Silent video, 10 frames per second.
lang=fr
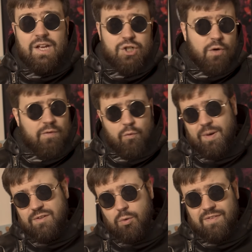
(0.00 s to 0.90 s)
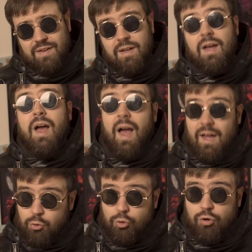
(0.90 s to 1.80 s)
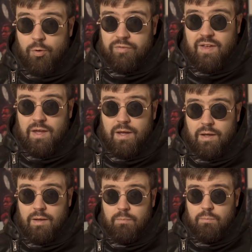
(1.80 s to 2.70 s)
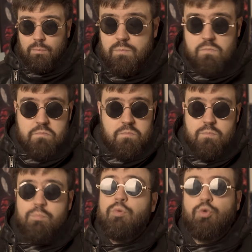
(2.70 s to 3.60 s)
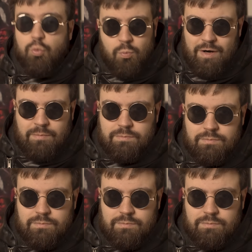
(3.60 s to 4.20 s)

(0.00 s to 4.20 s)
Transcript: je vais vous présenter un documentaire. Plus ou moins.